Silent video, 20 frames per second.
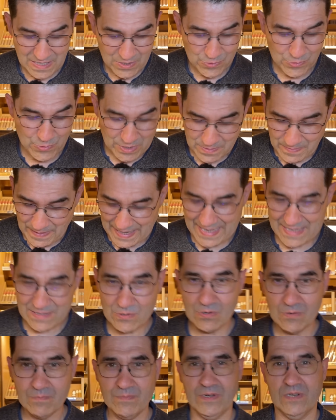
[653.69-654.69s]
No es
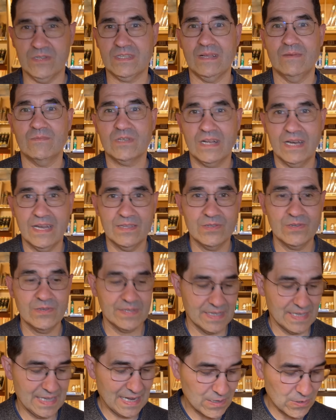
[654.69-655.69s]
barato, pero estamos hablando
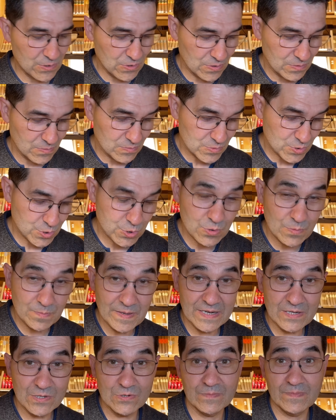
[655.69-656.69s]
de algo
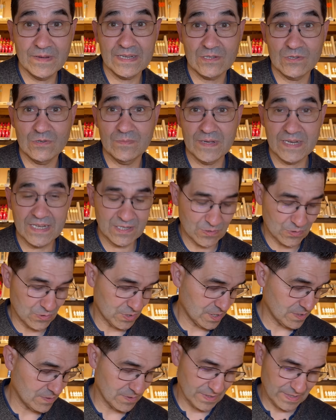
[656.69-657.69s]
súper, súper, súper
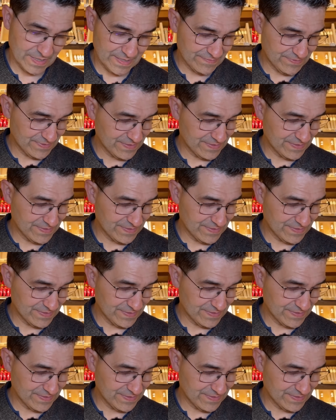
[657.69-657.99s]
exclusivo y